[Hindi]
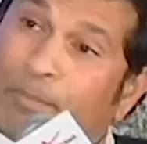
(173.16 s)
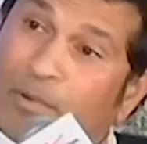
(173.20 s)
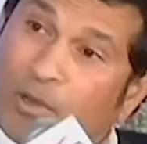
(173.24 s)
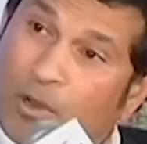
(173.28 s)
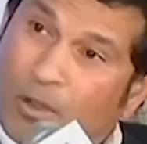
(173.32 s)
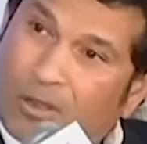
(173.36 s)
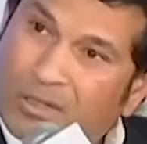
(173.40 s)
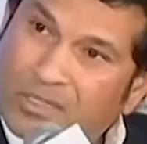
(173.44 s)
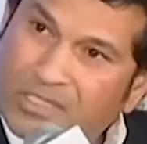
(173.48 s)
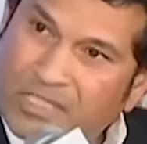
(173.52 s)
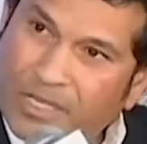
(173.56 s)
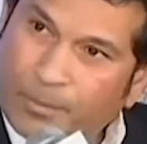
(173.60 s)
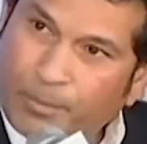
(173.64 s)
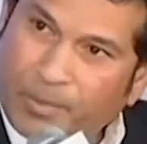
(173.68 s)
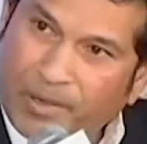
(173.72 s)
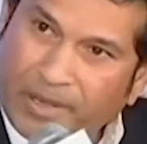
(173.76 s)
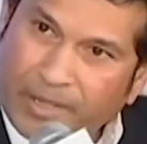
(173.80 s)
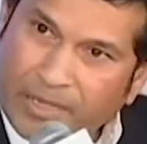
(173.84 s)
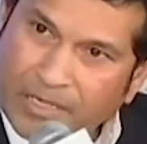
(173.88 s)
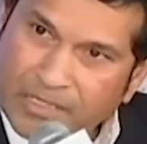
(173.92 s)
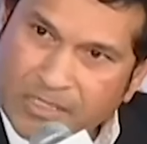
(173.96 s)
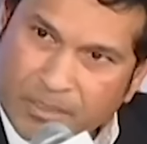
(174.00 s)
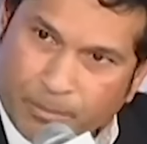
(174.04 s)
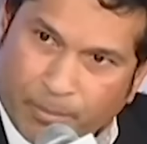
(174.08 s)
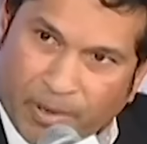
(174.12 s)
अपना नॉट से
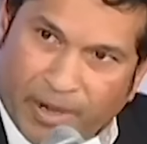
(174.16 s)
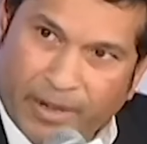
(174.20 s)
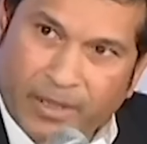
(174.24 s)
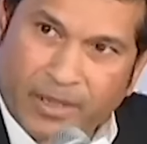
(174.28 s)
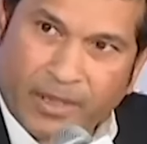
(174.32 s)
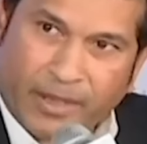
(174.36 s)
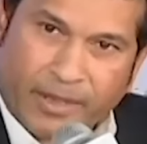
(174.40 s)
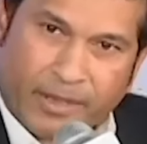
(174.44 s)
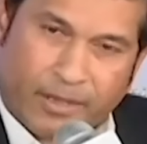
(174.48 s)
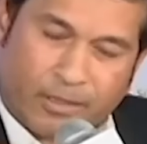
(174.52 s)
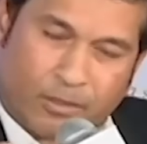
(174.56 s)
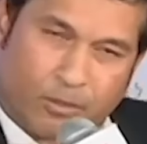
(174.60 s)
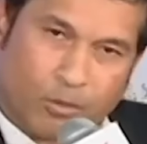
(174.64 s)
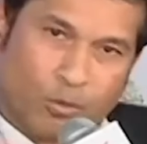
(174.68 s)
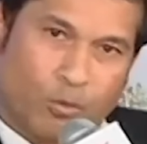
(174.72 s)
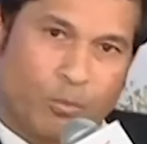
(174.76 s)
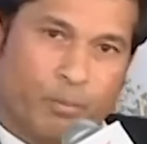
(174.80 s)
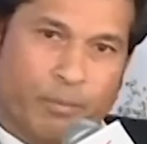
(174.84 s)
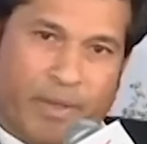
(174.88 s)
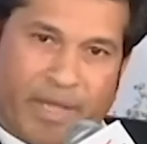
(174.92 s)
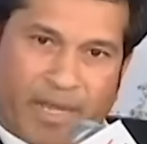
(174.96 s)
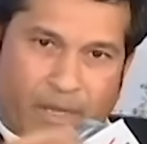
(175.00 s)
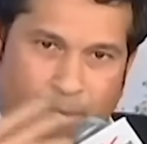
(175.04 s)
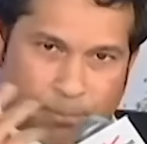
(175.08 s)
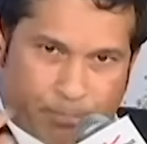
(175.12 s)
प्लेयर्स बढ़ गए तो
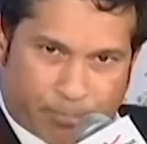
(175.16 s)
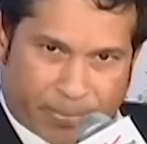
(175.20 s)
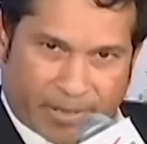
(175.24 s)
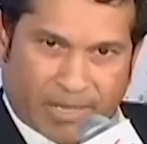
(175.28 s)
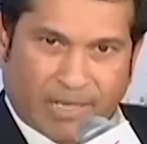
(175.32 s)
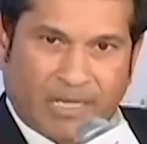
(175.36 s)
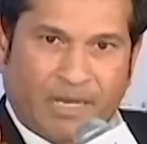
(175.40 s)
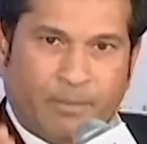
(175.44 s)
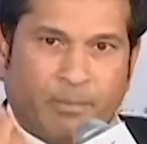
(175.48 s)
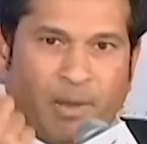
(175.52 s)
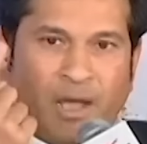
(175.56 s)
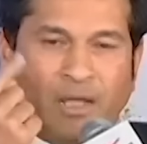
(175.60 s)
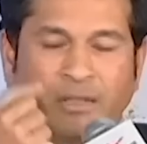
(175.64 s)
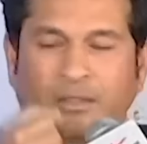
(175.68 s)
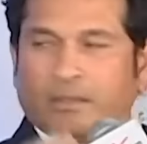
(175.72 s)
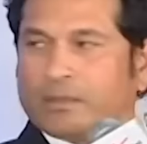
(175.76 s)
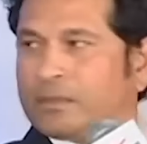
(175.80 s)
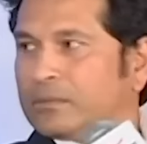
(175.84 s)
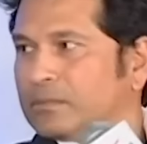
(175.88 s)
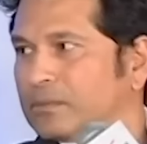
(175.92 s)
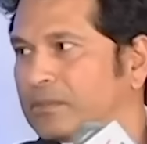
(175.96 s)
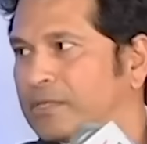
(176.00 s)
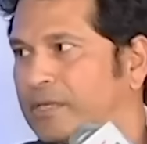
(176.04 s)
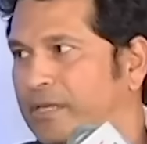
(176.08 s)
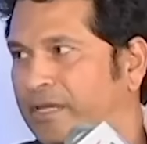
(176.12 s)
मैंने पहली
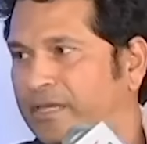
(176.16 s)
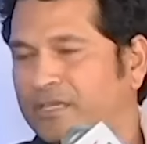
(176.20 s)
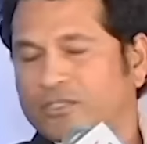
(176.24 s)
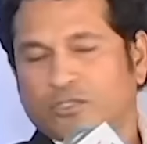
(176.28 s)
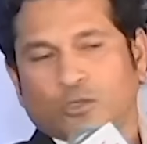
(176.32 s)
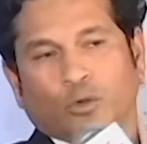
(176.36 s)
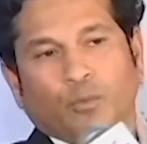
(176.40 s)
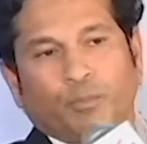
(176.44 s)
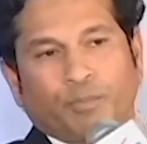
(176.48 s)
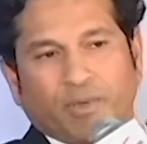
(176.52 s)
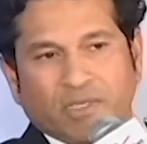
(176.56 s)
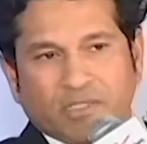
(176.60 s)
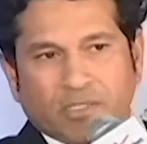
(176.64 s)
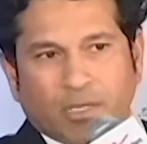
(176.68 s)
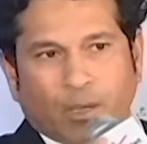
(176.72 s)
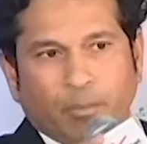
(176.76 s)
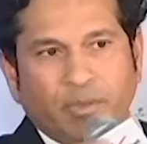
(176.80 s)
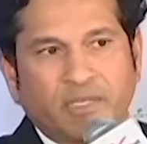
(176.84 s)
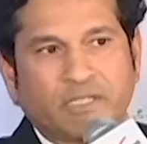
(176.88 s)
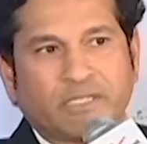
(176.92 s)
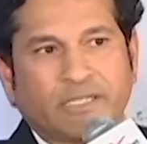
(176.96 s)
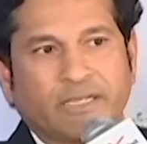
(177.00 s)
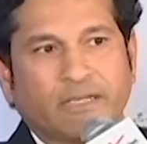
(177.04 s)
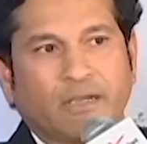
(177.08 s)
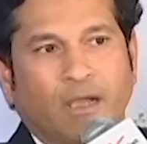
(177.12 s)
बात की जो
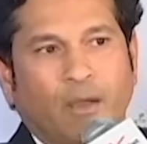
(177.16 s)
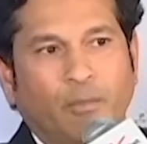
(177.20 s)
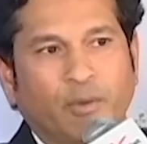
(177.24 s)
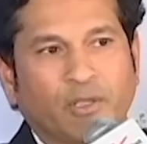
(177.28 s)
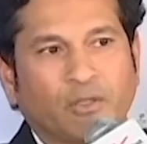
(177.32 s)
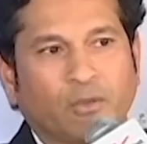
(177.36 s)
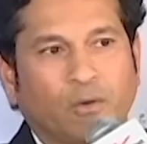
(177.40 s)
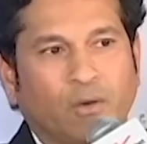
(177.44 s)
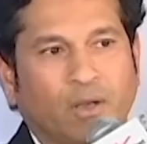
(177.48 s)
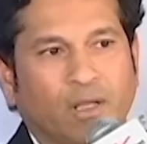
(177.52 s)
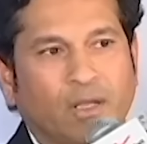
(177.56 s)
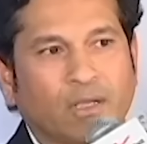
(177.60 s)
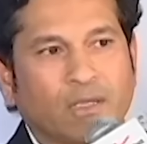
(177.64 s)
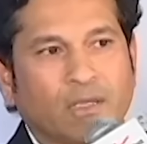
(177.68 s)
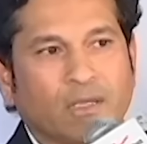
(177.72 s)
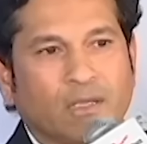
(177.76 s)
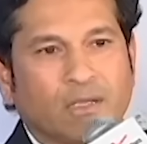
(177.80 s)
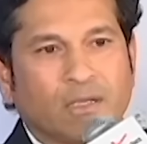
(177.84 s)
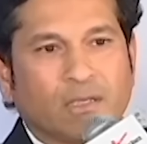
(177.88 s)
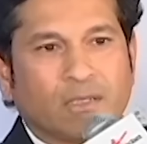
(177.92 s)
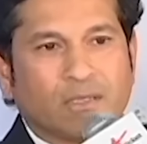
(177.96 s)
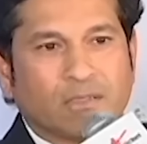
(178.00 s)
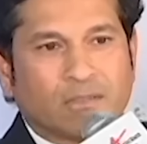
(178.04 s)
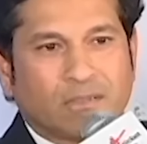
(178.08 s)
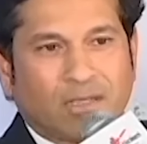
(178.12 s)
पंजाबी सीखा मैं थोड़ा
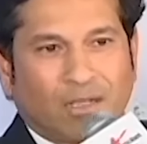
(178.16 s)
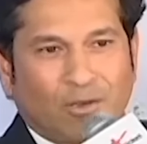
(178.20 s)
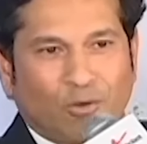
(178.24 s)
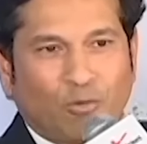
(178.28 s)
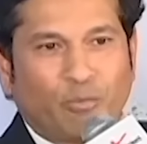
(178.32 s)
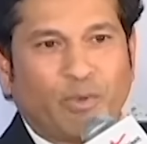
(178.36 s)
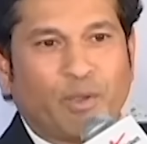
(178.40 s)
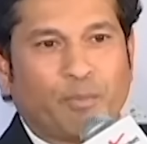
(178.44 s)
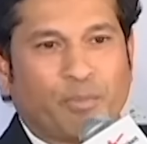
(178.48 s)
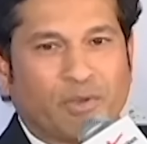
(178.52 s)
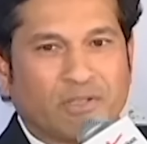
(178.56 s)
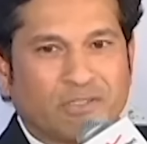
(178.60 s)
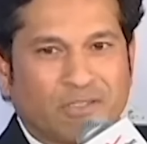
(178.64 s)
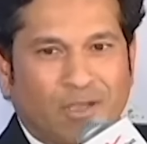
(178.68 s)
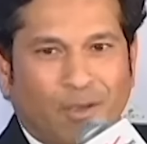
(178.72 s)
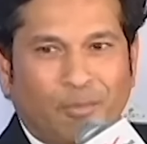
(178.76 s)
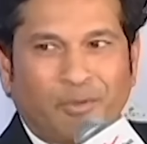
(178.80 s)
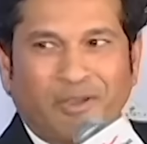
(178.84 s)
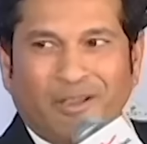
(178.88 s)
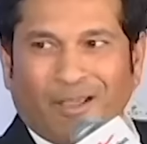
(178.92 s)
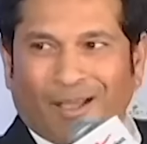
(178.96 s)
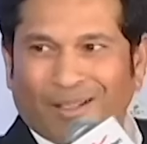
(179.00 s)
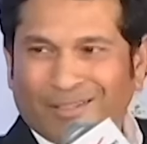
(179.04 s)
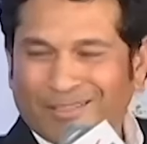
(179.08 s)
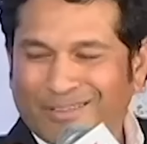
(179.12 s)
सनो भी
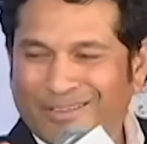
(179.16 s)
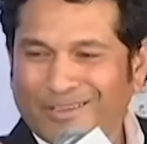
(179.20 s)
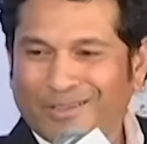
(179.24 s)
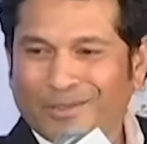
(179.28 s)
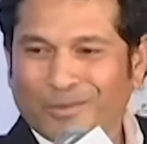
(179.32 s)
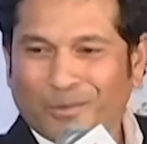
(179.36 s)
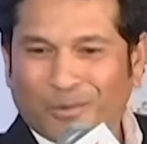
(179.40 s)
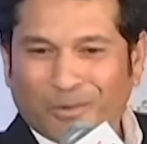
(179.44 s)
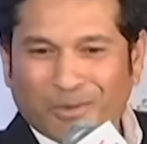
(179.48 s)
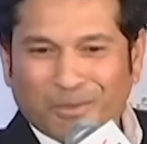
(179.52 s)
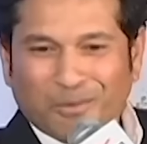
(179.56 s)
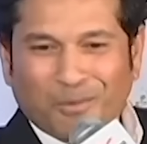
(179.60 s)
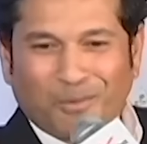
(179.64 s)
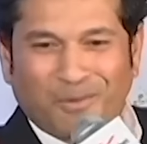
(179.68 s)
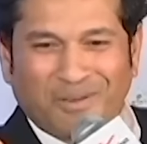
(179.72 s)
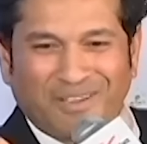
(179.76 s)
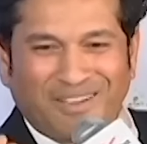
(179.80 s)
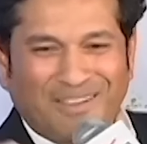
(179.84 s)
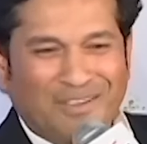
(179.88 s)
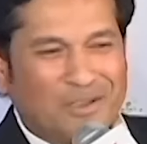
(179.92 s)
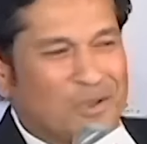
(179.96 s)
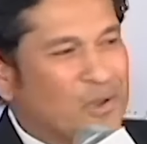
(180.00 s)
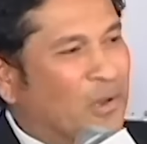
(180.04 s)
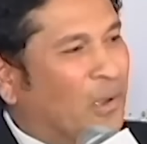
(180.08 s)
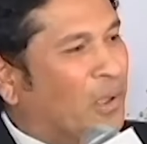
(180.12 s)
पंजाबी आंधी है थोड़ी
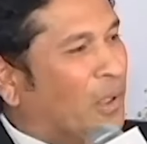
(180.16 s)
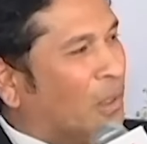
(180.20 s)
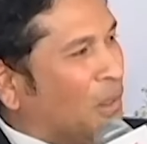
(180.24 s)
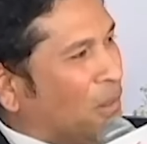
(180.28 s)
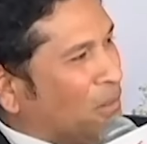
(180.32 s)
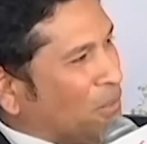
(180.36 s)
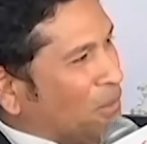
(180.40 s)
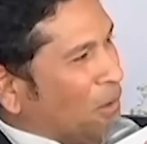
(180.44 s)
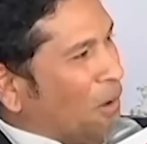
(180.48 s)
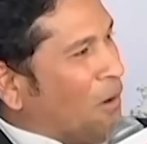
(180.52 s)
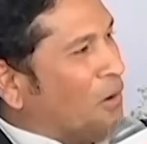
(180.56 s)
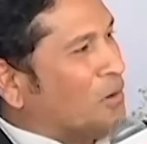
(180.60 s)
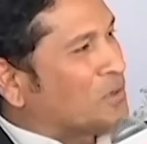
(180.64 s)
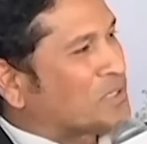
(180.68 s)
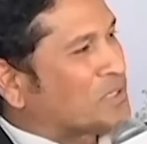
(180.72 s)
थोड़ी तो